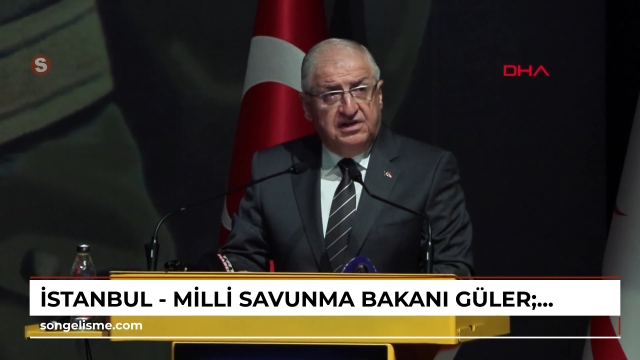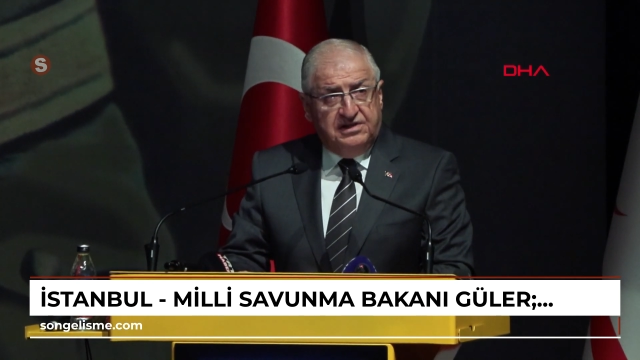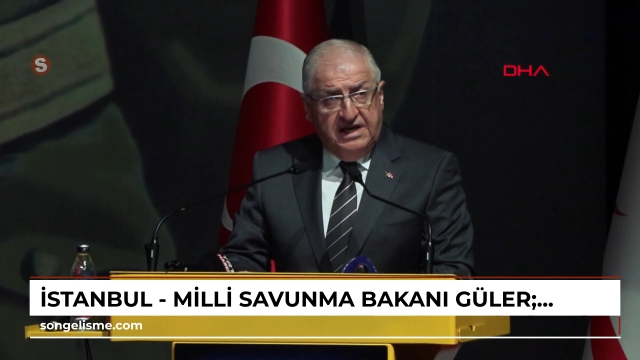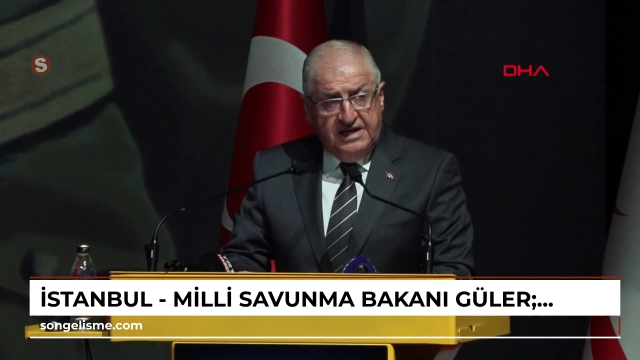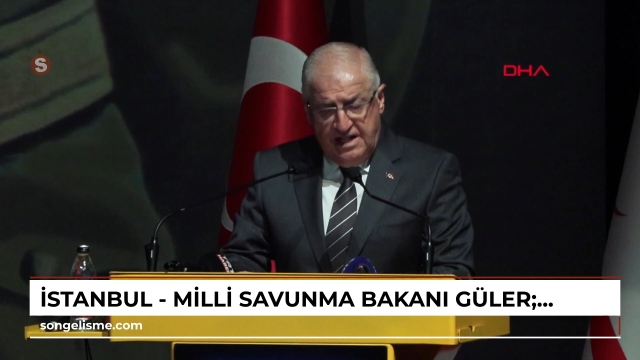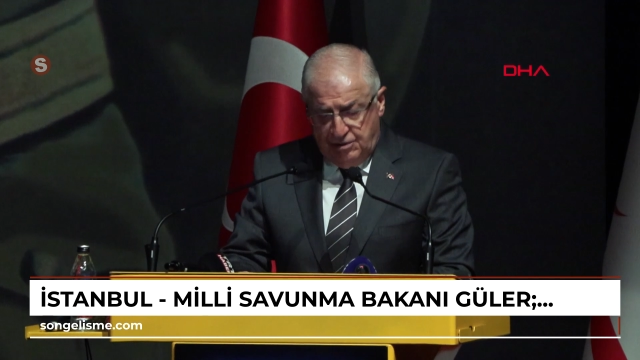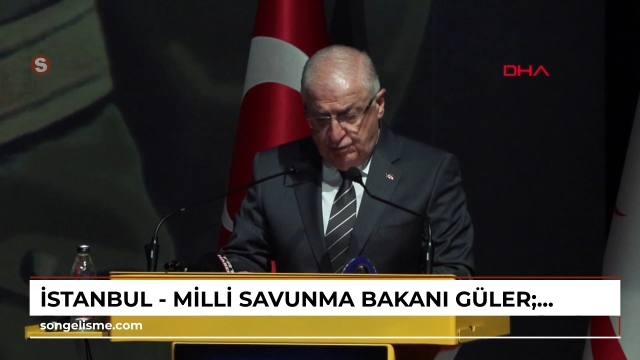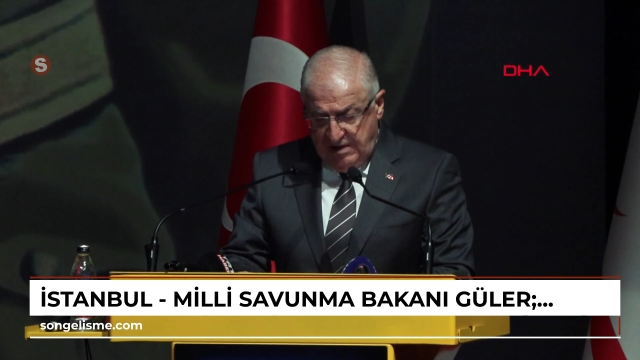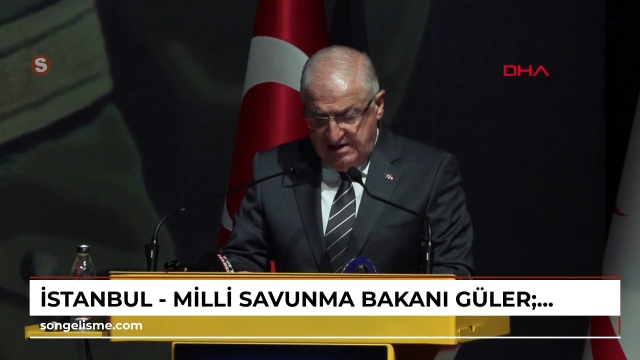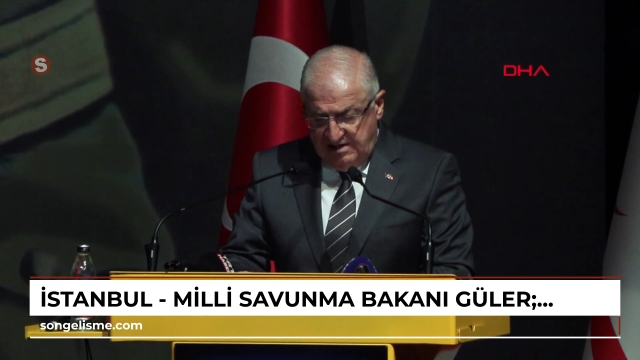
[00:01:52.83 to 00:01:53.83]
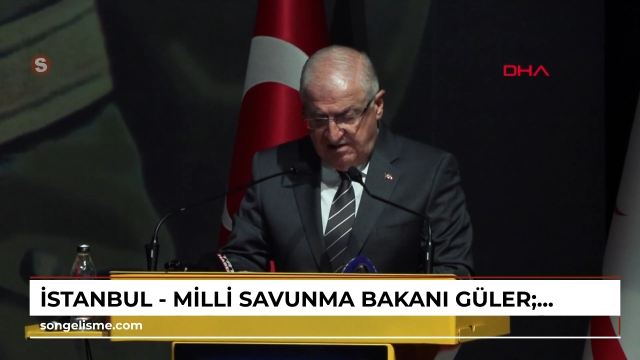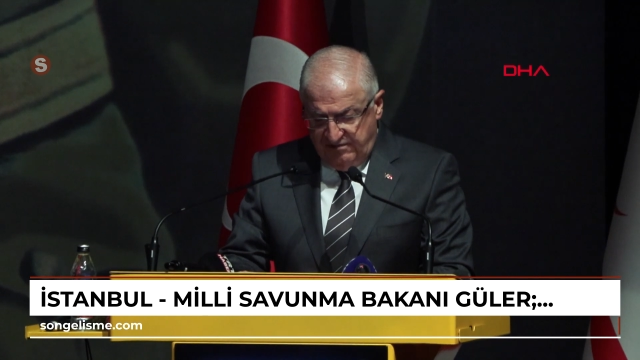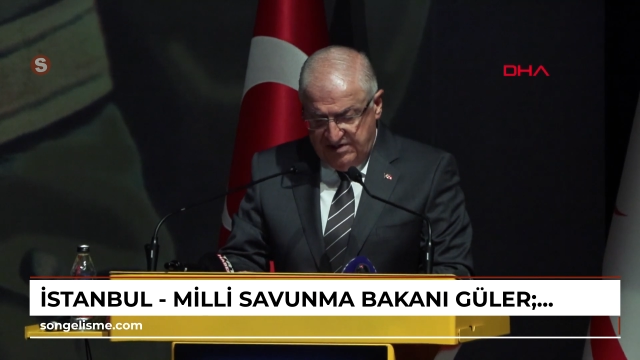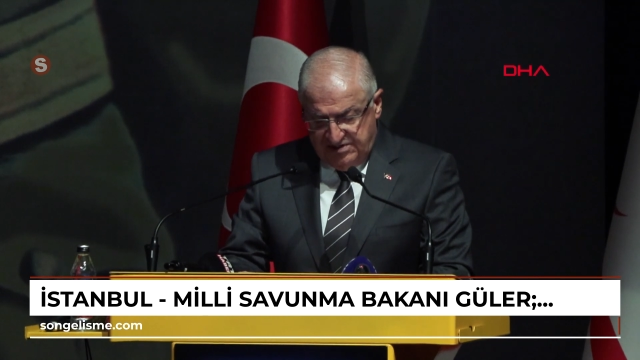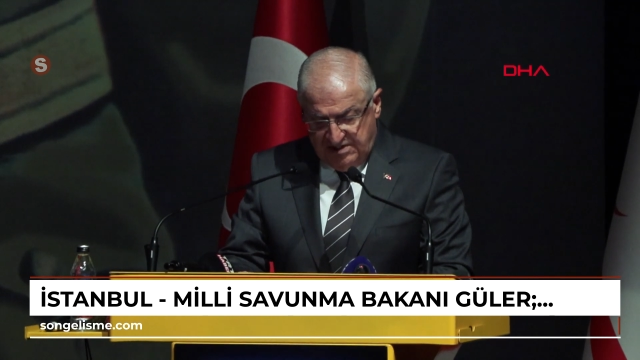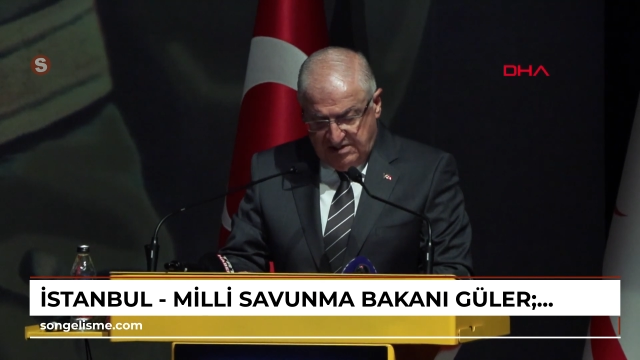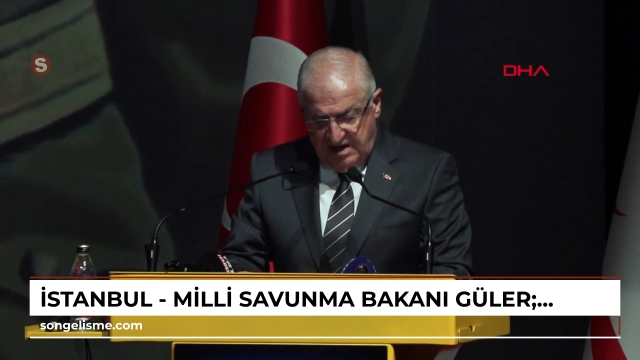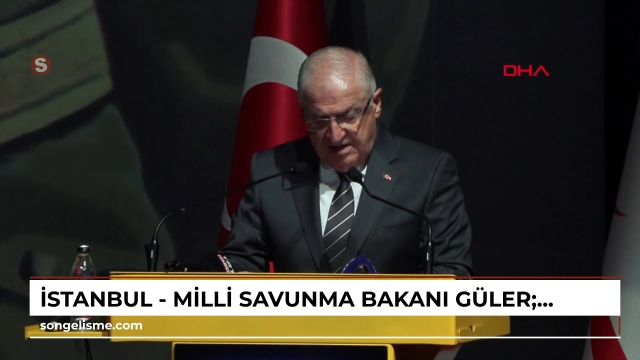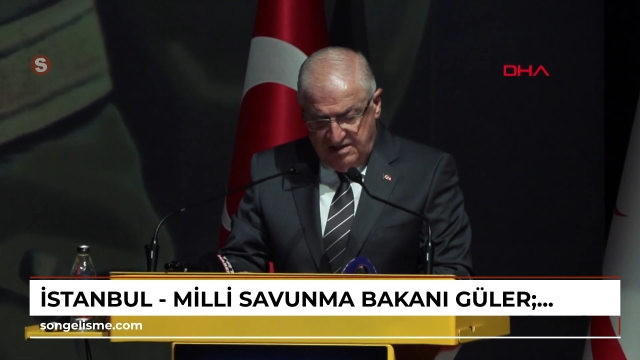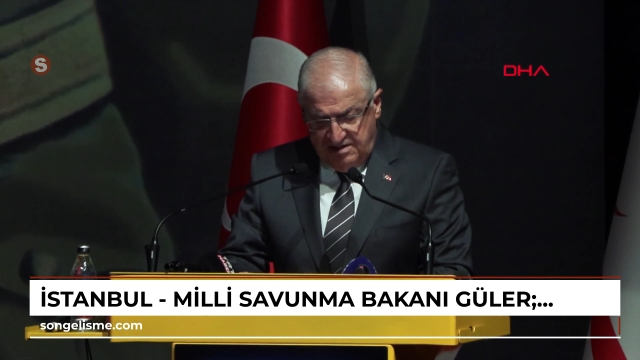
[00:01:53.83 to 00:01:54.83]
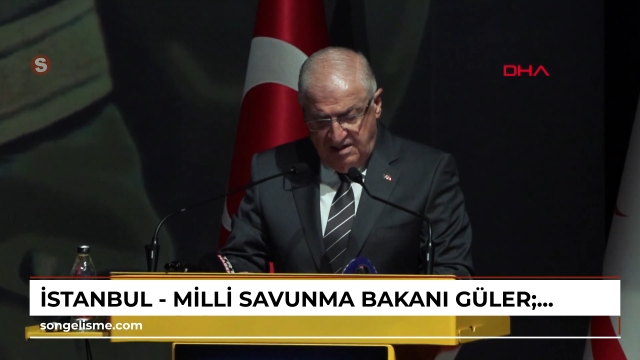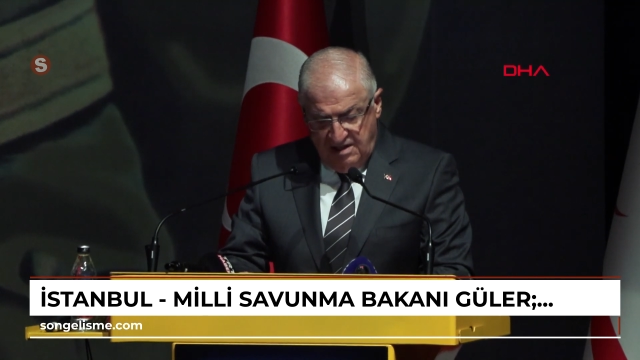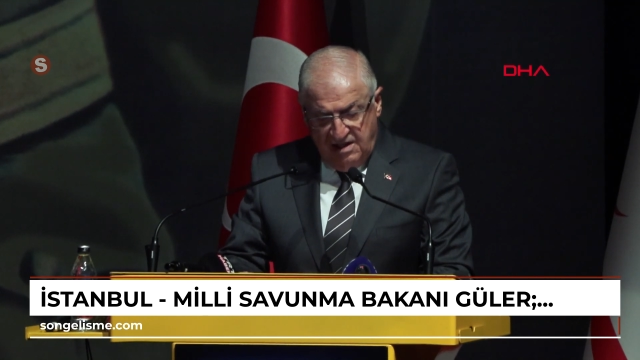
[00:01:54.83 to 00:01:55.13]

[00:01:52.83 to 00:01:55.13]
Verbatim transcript: genel güvenlik ve istikrarın